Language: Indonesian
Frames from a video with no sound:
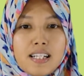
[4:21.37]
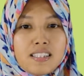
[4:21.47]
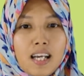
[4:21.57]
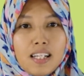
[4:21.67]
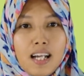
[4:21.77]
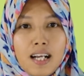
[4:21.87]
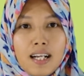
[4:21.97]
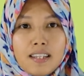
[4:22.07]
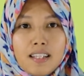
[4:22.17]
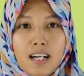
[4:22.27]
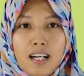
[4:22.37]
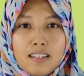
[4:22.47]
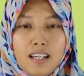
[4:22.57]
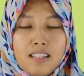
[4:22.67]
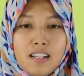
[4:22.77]
Carilah
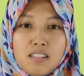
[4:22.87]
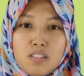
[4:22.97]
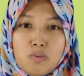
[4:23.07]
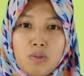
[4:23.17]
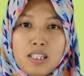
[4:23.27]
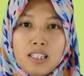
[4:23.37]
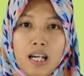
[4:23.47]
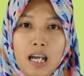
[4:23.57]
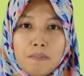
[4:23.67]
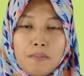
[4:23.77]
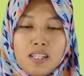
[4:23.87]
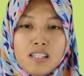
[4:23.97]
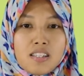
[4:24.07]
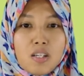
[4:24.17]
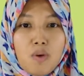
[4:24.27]
kata-kata yang sesuai dengan
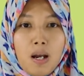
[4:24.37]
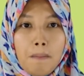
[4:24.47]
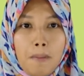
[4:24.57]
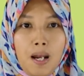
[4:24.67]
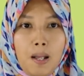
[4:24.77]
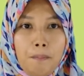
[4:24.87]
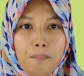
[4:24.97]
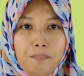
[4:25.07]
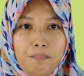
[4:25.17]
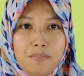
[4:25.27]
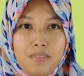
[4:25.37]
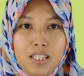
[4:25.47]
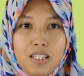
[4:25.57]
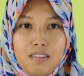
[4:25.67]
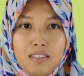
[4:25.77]
peristiwa malam.
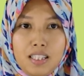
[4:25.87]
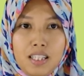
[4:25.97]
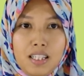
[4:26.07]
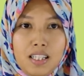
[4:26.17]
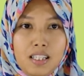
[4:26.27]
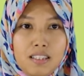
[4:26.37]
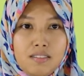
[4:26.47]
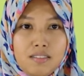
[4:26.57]
Oke.